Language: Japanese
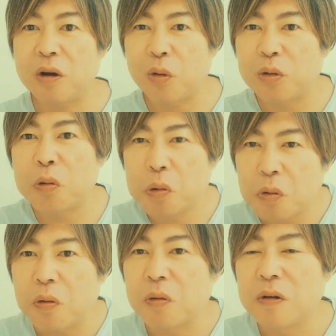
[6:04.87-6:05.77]
うなこと
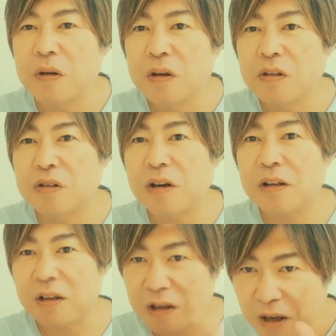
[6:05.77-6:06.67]
を手話
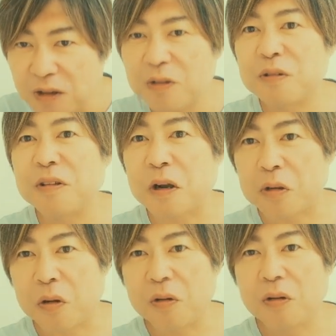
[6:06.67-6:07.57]
で言及するんだな
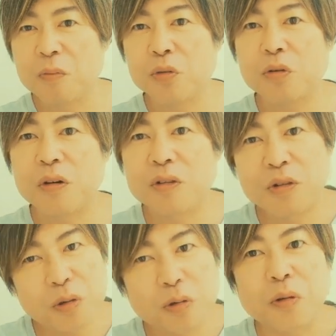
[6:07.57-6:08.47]
と僕は
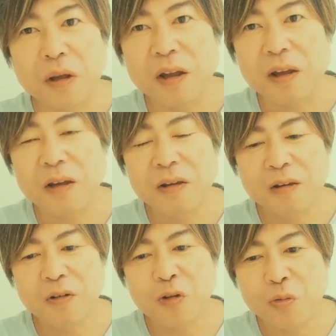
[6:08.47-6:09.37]
ちょっとね
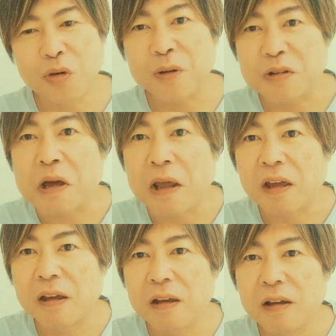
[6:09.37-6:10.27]
思いました
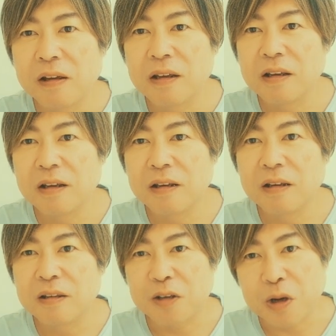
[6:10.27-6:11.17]
ね
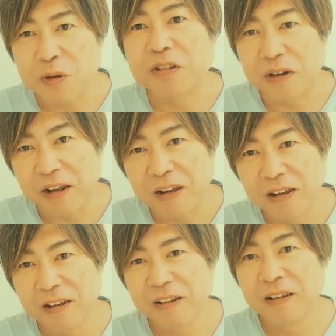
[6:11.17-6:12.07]
違いますかね
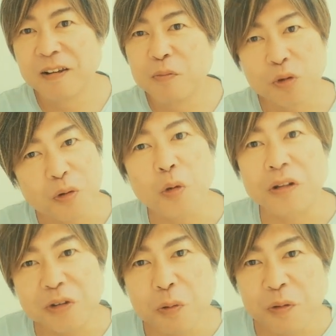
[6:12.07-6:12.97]
僕はこ
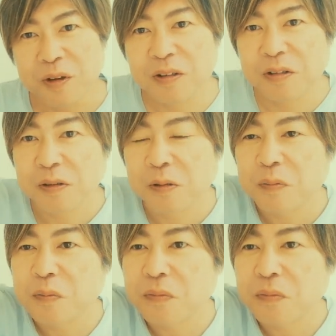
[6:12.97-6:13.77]
れだと思います